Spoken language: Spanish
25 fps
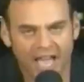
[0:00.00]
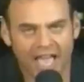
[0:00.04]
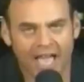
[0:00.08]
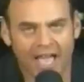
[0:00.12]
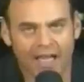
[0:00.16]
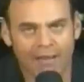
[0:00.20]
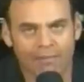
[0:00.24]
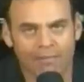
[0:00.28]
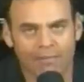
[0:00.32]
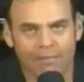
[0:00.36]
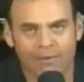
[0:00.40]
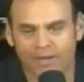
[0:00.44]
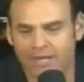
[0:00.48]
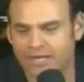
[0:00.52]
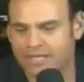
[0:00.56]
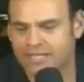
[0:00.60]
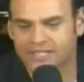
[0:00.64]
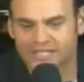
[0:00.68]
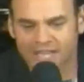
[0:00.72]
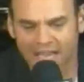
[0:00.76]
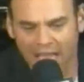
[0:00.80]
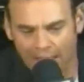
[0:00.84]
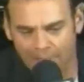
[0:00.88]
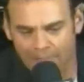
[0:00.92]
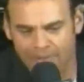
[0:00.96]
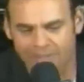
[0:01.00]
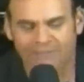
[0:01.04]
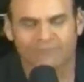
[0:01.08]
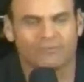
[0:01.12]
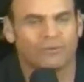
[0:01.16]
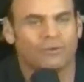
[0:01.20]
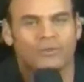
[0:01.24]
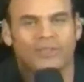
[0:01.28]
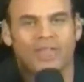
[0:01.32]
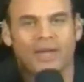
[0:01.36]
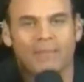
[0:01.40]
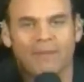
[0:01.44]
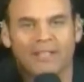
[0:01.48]
jab. El jab
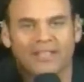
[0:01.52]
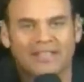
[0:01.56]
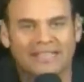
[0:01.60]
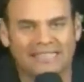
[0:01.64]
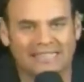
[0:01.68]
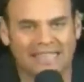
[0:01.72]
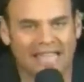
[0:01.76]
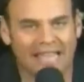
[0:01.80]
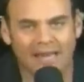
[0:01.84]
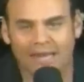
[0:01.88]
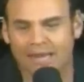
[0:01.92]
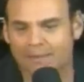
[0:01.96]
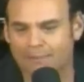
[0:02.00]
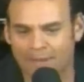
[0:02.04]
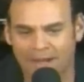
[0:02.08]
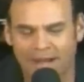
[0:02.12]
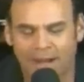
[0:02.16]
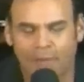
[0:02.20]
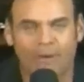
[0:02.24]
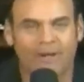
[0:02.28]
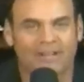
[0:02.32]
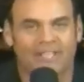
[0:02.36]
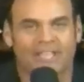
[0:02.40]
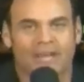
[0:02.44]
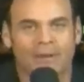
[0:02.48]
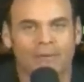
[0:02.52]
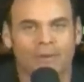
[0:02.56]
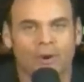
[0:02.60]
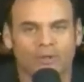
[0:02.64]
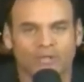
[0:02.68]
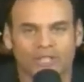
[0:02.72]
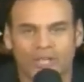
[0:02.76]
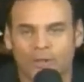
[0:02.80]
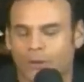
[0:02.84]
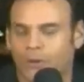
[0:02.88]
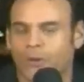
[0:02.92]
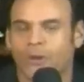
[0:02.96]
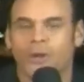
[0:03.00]
es fundamental para cualquier
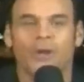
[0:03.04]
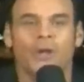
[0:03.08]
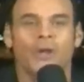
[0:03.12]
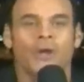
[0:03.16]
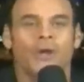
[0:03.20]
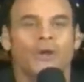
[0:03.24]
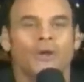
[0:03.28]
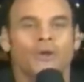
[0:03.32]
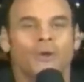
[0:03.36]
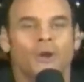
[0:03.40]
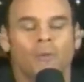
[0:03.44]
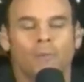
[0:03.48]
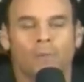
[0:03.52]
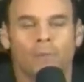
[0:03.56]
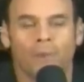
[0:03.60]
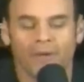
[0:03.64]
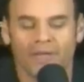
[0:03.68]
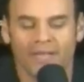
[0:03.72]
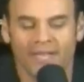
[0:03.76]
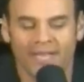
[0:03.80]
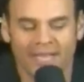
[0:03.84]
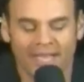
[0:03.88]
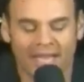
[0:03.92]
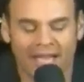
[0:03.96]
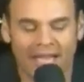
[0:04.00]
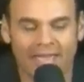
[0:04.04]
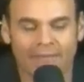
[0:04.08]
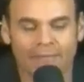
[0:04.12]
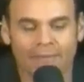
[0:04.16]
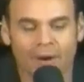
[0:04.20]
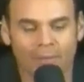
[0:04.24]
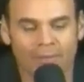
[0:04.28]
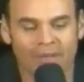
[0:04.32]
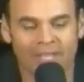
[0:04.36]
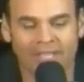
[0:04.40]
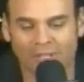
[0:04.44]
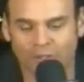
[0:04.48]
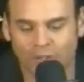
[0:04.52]
boxeador. No
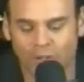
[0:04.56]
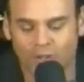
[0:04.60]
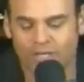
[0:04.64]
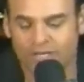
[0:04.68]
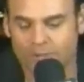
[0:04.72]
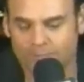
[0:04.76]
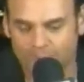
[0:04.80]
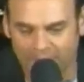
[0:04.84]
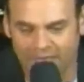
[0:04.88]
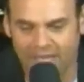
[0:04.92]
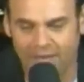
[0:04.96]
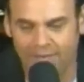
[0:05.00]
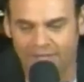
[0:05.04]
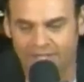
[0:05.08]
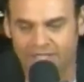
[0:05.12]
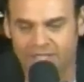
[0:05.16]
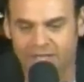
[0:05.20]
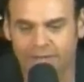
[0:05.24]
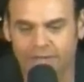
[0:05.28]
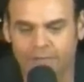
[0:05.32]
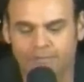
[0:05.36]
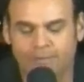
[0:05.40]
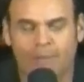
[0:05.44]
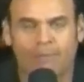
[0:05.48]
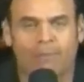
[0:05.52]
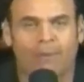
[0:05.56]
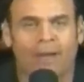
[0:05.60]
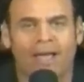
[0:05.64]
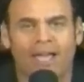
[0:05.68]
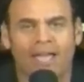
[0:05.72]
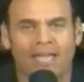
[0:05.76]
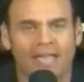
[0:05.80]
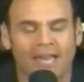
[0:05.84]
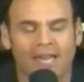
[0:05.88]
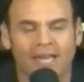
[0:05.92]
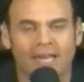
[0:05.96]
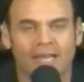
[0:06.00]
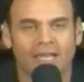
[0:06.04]
Hay momentos, le explicaba Chávez
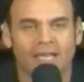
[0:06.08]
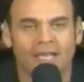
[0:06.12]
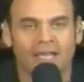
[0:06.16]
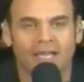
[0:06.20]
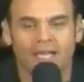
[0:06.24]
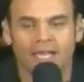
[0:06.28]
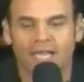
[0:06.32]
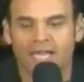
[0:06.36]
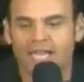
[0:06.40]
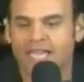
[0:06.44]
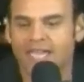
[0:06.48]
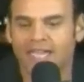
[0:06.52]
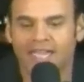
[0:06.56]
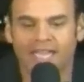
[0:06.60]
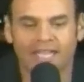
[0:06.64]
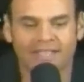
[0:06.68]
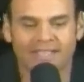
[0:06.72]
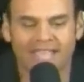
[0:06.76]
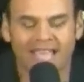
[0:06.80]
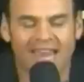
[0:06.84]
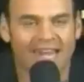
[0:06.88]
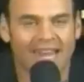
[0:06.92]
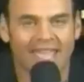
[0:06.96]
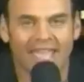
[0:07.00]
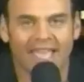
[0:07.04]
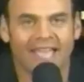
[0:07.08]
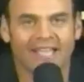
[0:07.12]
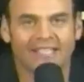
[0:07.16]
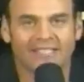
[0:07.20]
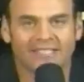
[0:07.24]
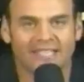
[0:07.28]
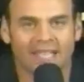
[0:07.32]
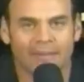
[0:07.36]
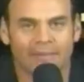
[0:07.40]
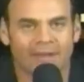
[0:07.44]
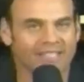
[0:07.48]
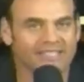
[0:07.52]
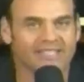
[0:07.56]
Papá a él, en que te
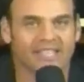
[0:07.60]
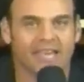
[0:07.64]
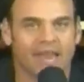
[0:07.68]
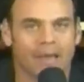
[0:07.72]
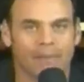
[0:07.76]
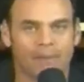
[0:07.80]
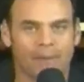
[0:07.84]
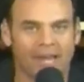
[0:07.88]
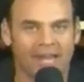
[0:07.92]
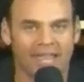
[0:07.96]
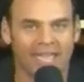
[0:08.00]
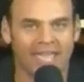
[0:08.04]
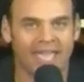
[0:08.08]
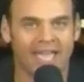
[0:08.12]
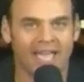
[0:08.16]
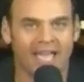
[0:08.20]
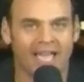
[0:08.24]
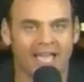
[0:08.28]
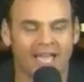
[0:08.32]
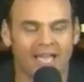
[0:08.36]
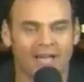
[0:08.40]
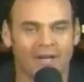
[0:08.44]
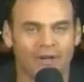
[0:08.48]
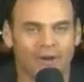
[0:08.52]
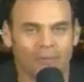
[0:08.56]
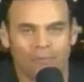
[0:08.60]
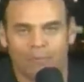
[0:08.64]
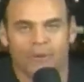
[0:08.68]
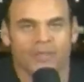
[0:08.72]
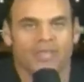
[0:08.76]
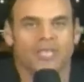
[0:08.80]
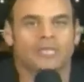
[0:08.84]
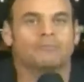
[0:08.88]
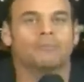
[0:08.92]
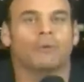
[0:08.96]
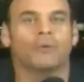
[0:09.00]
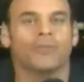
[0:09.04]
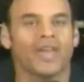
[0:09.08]
alejas, te vas de la pelea. No
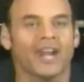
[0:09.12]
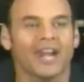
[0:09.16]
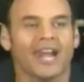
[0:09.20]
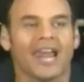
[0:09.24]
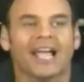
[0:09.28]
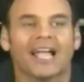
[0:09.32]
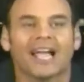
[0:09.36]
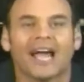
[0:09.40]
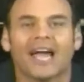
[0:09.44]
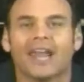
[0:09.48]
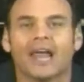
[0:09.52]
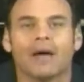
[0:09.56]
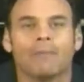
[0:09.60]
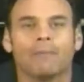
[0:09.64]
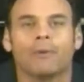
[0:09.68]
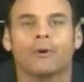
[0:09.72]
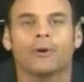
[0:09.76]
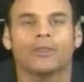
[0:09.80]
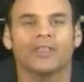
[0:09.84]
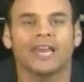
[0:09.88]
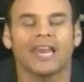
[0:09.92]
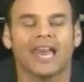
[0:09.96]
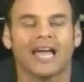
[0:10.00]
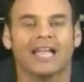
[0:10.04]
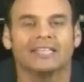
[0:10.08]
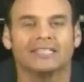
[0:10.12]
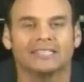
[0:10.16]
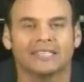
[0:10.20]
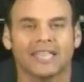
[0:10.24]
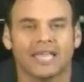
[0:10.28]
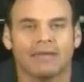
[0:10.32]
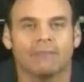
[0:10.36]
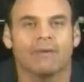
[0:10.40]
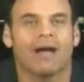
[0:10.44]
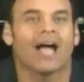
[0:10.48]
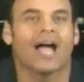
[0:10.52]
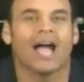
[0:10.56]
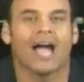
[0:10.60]
puedes poner la cara por
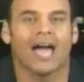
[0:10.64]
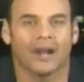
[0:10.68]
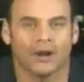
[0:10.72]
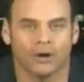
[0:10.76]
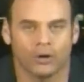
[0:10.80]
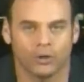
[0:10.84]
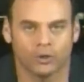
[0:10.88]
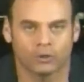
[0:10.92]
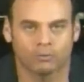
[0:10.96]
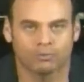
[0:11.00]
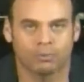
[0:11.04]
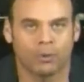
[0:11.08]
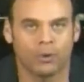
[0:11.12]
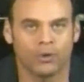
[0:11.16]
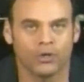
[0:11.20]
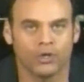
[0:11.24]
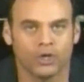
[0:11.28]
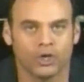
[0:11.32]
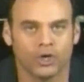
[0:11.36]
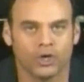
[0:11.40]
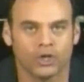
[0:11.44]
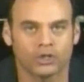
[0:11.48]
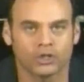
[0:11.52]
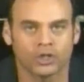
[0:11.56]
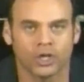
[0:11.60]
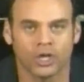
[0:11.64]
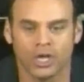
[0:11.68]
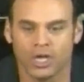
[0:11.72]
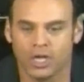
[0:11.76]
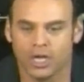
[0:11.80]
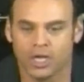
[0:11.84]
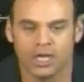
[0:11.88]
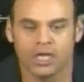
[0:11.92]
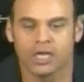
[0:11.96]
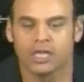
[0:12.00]
delante, Y bajar los puños